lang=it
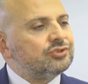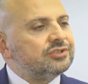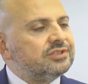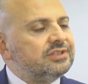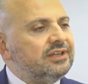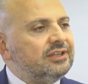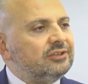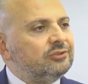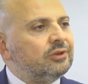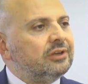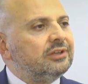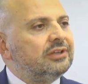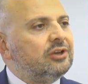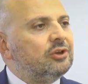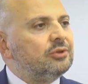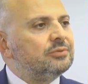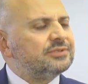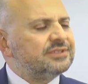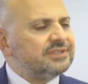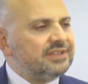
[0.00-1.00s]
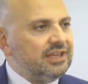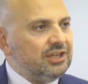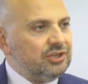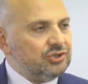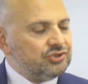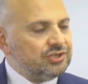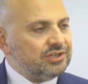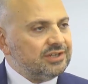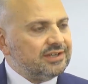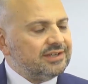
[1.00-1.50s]
sostenitore dell'home
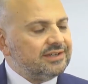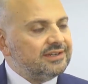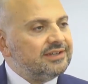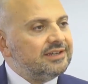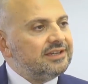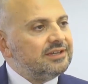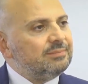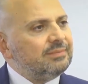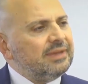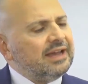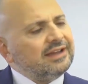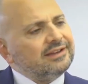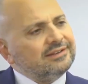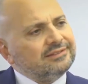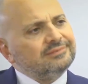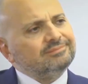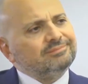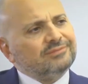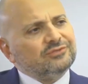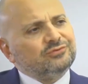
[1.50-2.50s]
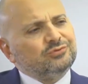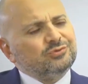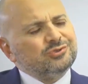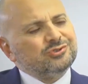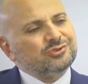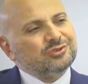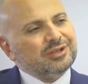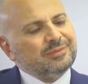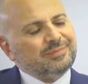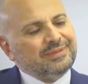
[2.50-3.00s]
staging, ma
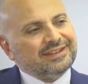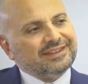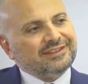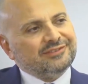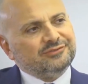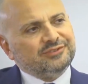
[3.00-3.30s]
funziona per